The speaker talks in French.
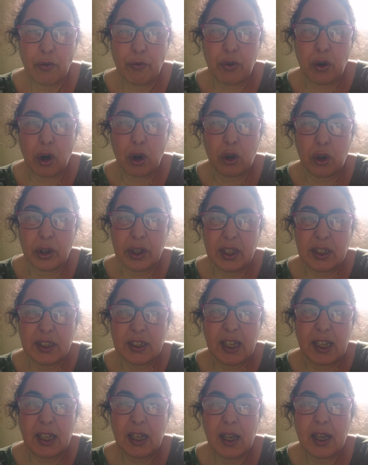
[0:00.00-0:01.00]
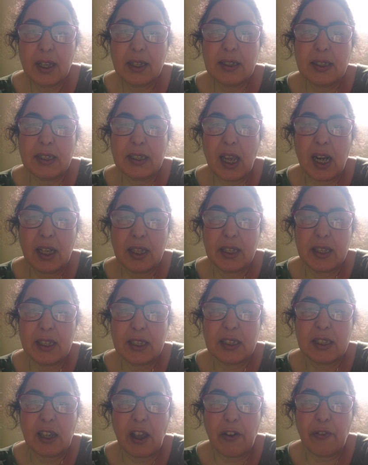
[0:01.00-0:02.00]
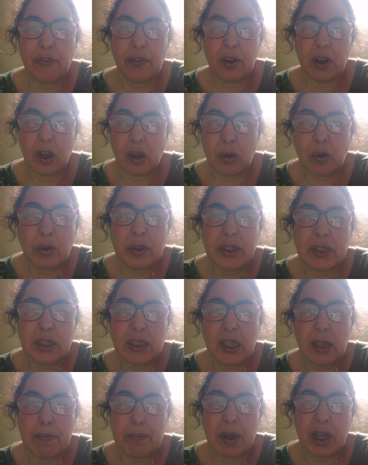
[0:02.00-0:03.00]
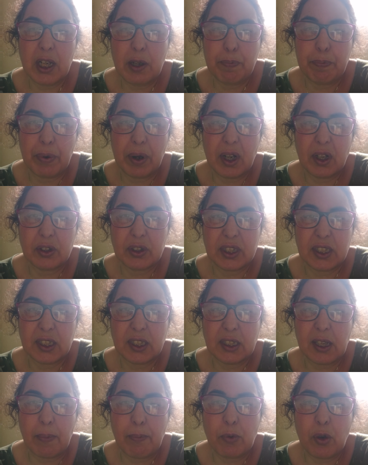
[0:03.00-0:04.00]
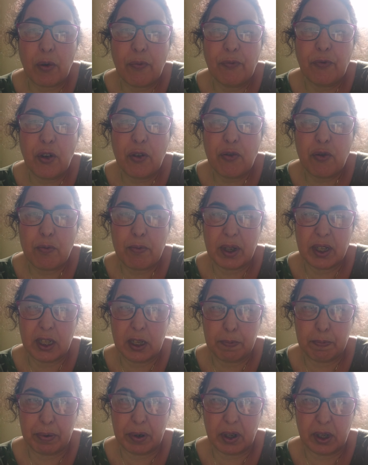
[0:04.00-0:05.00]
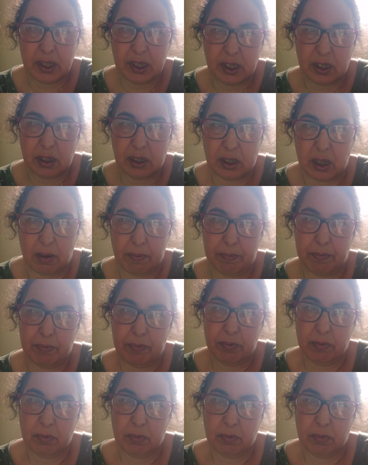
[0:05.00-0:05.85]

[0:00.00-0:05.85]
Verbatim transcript: Vous reconnaissez celles qui savent aussi manipuler le système comme vous, vous manipulez le système.